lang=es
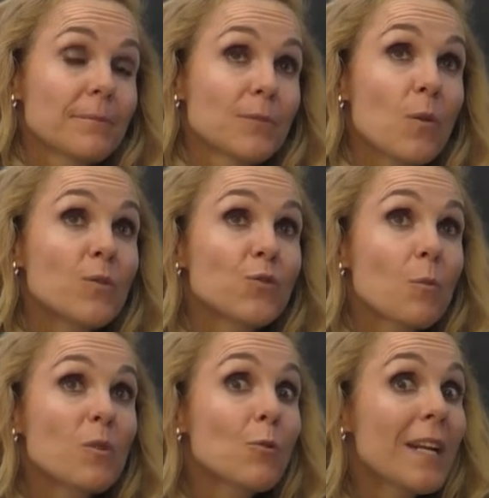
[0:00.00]
todos
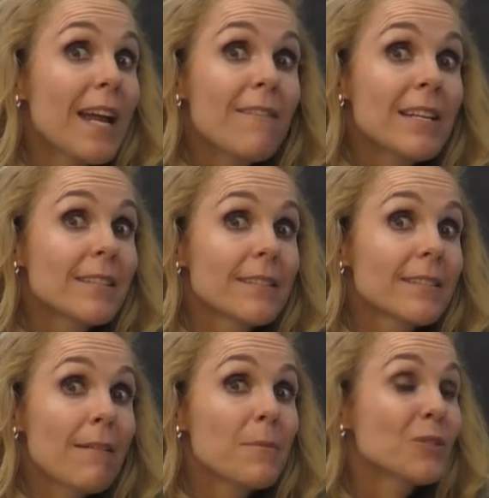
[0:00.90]
somos vulnerables y
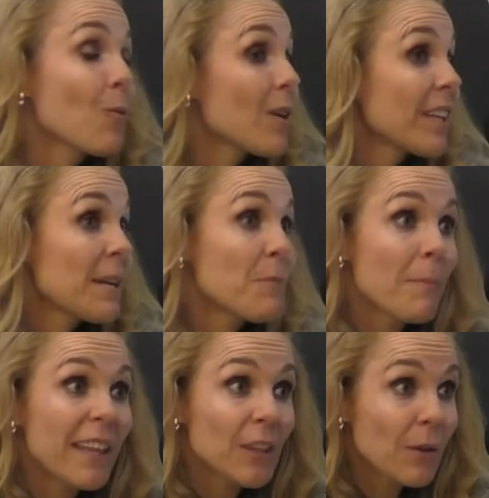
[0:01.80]
sabemos que en cualquier
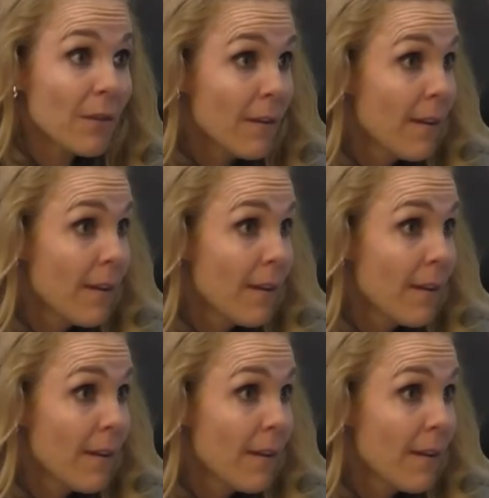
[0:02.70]
momento